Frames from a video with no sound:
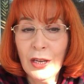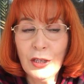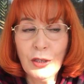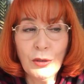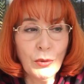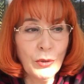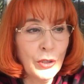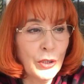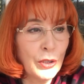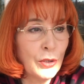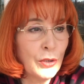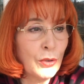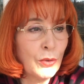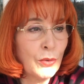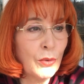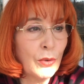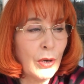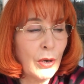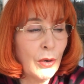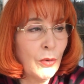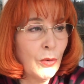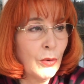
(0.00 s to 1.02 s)
и очень
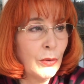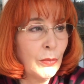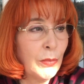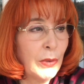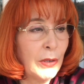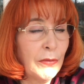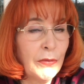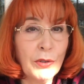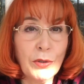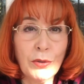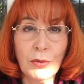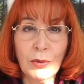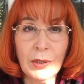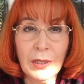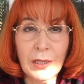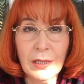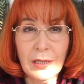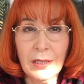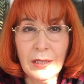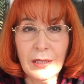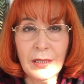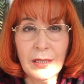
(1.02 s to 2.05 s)
скоро он привезет,
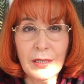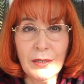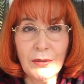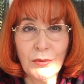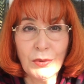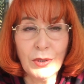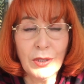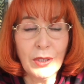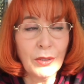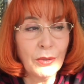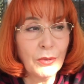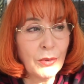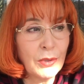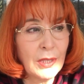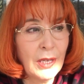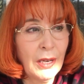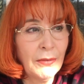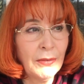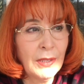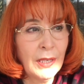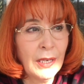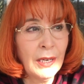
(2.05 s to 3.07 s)
если не сегодня, то
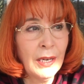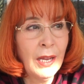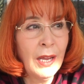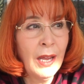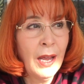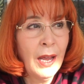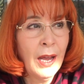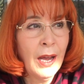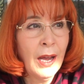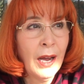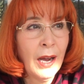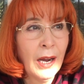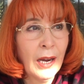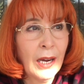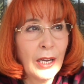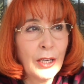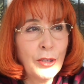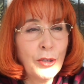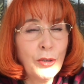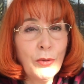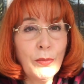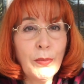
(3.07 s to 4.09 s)
завтра.
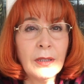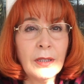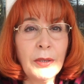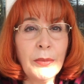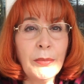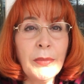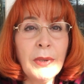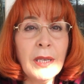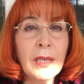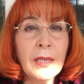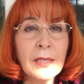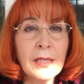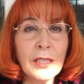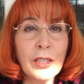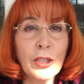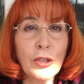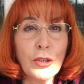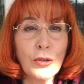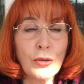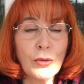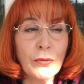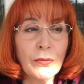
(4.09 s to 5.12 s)
Хочу иметь
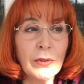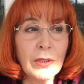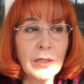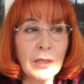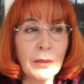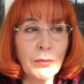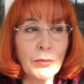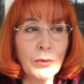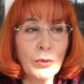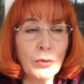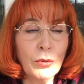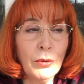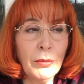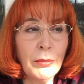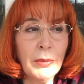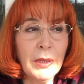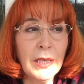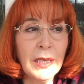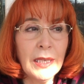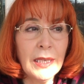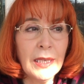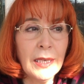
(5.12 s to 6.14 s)
еще в этом
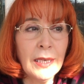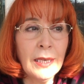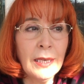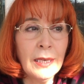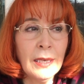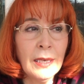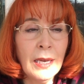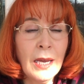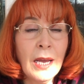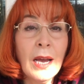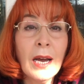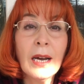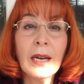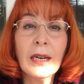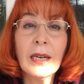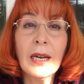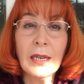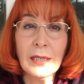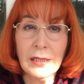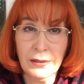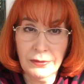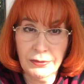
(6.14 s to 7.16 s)
доме и
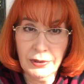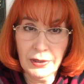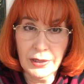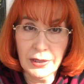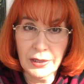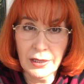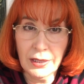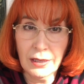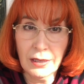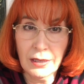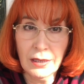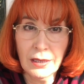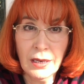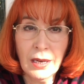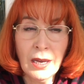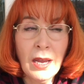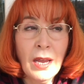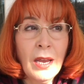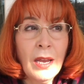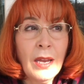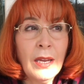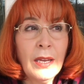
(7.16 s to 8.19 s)
газовый гриль.
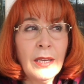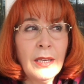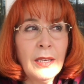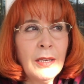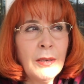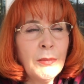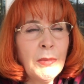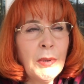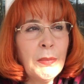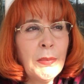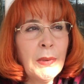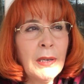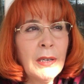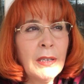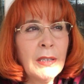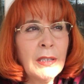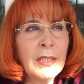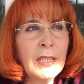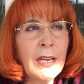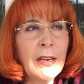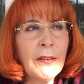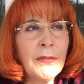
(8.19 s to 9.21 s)
И мы,
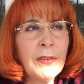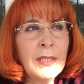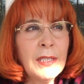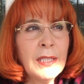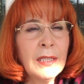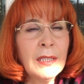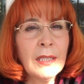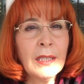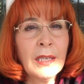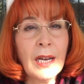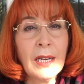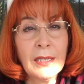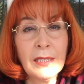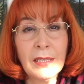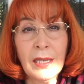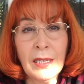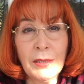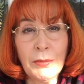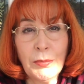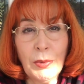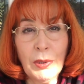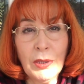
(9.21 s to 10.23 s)
э, я видела, как
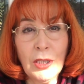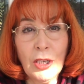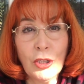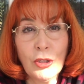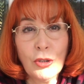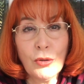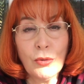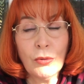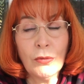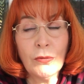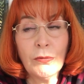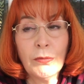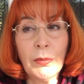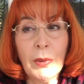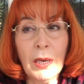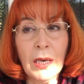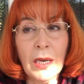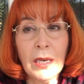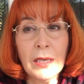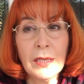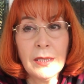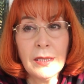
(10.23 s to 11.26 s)
зять подошел в
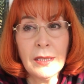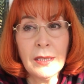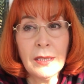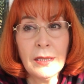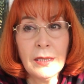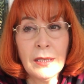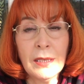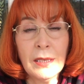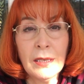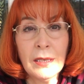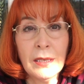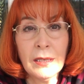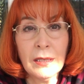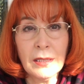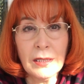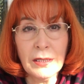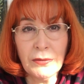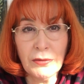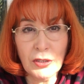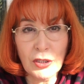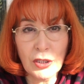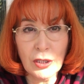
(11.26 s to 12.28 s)
магазине к
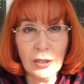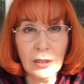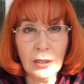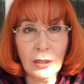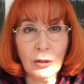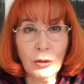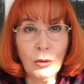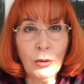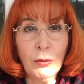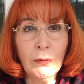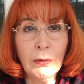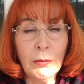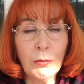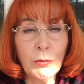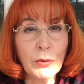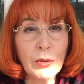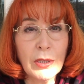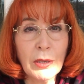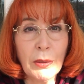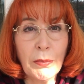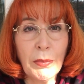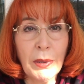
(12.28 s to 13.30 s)
совершенно
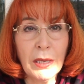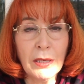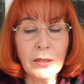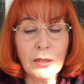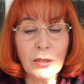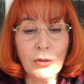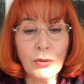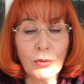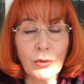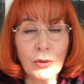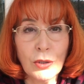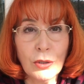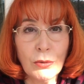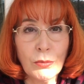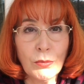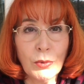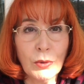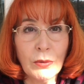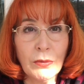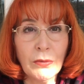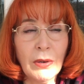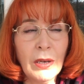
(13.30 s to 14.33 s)
новому за пять сотен
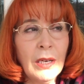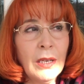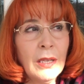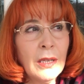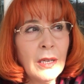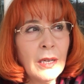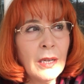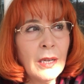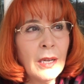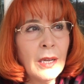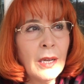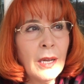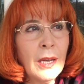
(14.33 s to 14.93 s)
буквально.